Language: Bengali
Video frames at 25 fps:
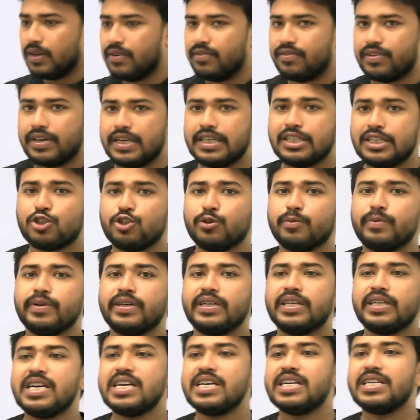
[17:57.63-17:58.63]
ফ্রেঞ্চ
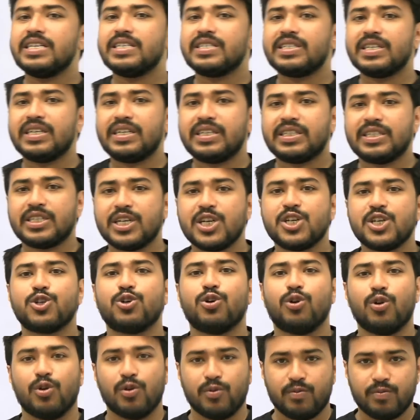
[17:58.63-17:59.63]
ওপেন এই রিসেন্ট শেষ
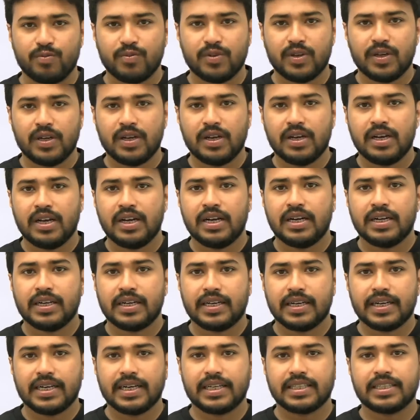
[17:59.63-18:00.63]
হলো
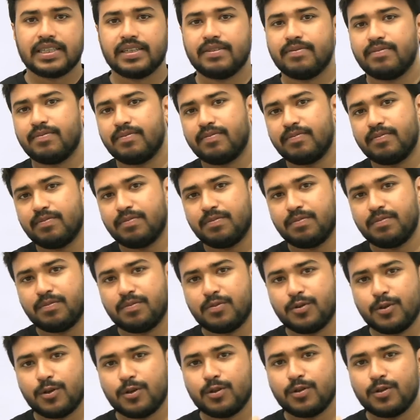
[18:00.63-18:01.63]
ঠিক আছে
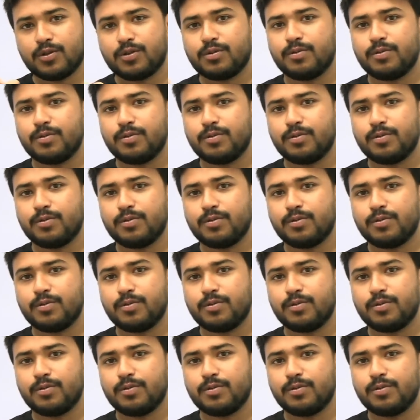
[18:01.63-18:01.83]
পুরুষ